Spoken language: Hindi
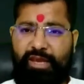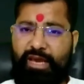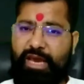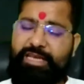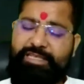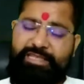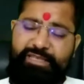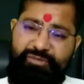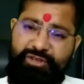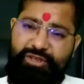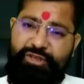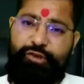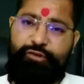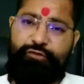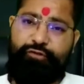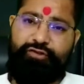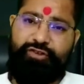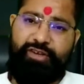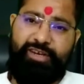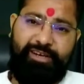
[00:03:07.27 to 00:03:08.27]
ऐसी भी
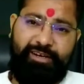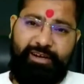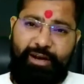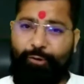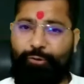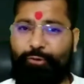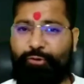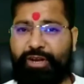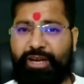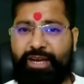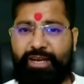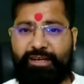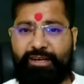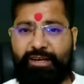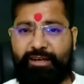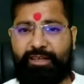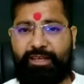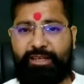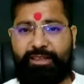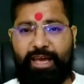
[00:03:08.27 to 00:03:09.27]
सिचुएशन राहु क्रिएट
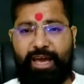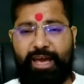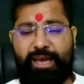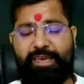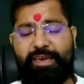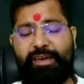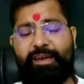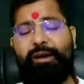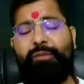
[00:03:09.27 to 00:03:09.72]
कर देता है कि